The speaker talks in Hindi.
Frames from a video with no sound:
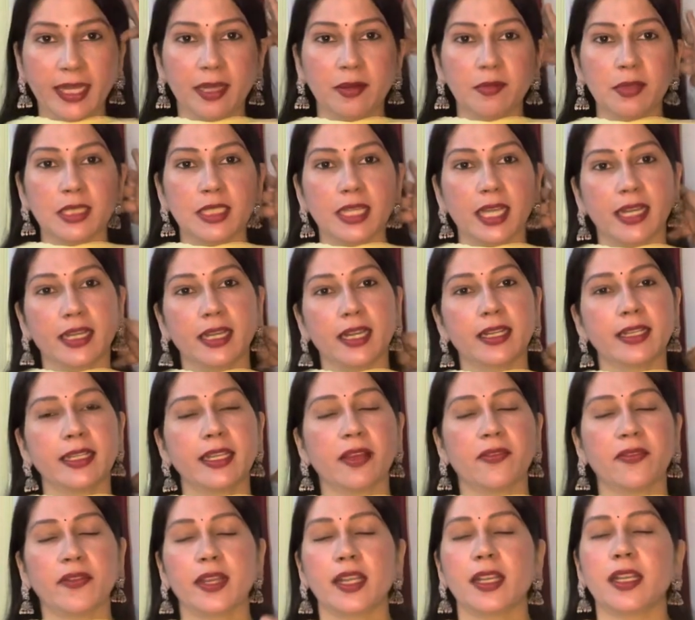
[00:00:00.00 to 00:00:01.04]
के भी जाए ना
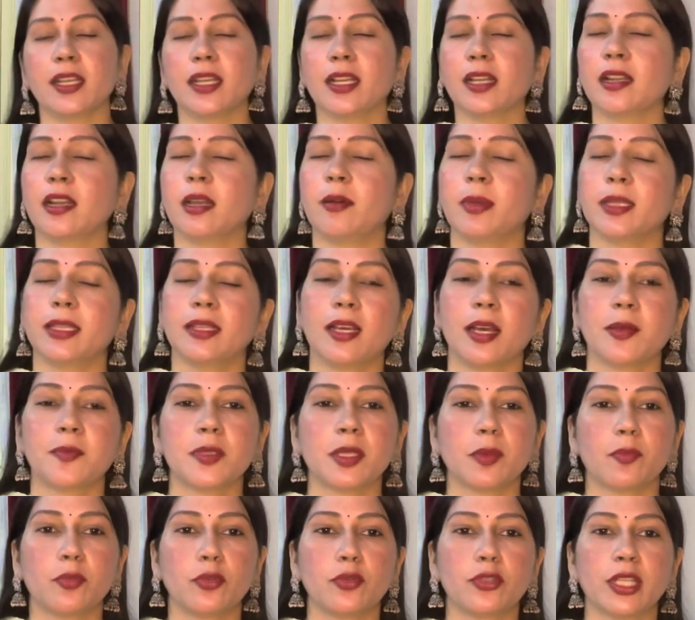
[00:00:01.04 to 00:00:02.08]
डेफिनेटली अगला बंदा
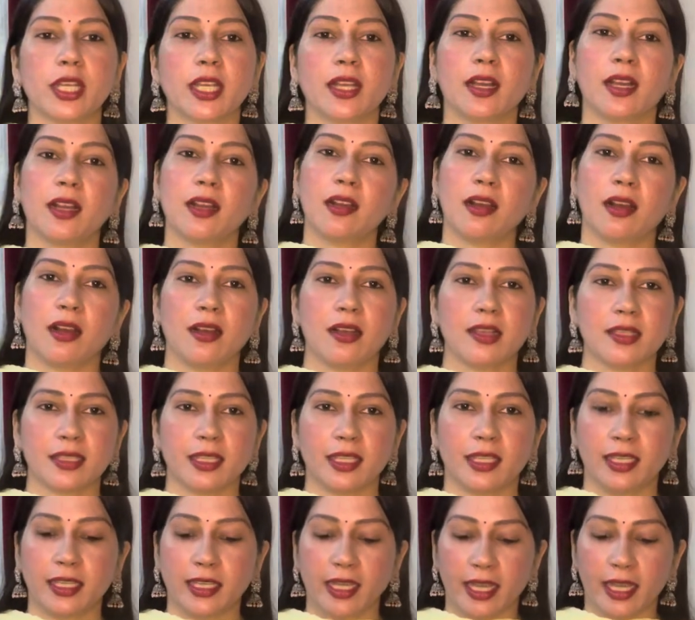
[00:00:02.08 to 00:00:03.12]
आपसे पूछेगा कहां
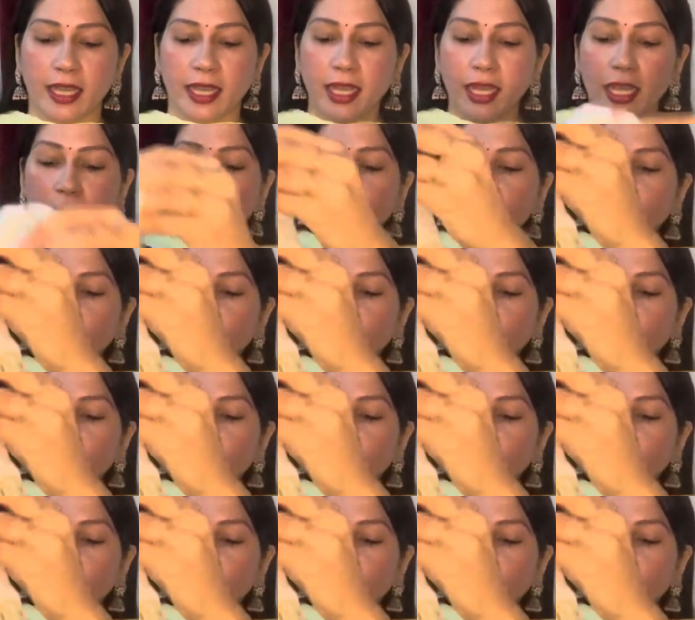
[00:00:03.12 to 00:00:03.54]
से लिया है